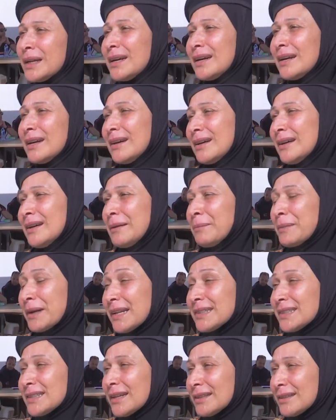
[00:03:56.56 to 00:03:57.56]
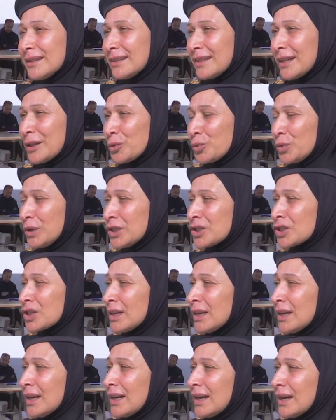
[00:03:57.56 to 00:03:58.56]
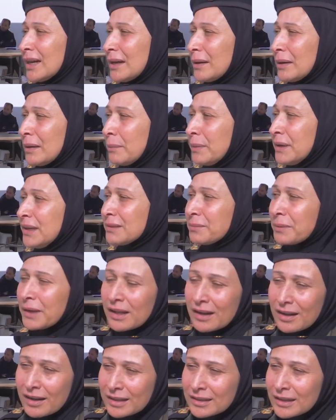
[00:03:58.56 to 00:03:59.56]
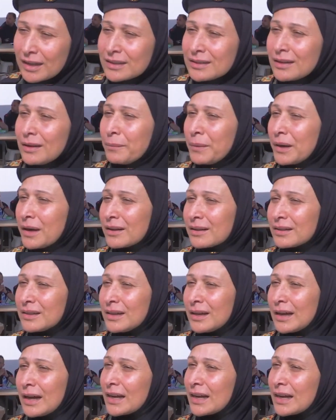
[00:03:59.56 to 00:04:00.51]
آه، منصات التتويج آه، بالنسبه للرياضات الباقيه